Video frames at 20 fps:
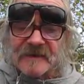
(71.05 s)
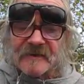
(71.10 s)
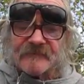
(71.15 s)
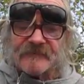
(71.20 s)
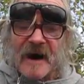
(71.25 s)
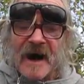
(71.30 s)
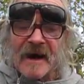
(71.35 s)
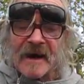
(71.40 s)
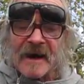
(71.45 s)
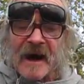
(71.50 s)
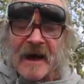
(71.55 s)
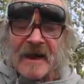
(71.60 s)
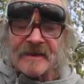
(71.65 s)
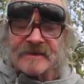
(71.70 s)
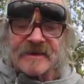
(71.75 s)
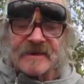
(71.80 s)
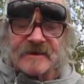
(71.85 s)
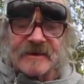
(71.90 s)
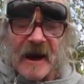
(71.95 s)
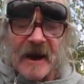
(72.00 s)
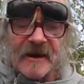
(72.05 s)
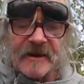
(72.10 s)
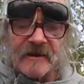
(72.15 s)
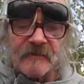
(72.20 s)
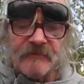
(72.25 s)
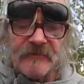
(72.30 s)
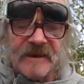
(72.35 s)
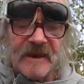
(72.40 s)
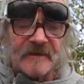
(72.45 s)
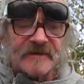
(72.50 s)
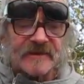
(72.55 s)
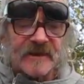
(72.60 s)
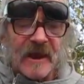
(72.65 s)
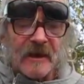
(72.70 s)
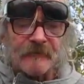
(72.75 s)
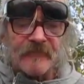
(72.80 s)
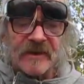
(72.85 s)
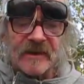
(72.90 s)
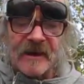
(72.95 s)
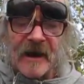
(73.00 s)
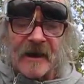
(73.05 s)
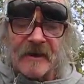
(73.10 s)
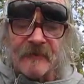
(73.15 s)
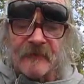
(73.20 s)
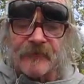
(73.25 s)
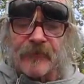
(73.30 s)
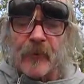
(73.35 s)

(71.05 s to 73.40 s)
war Karl sich einen mir sehr bekannt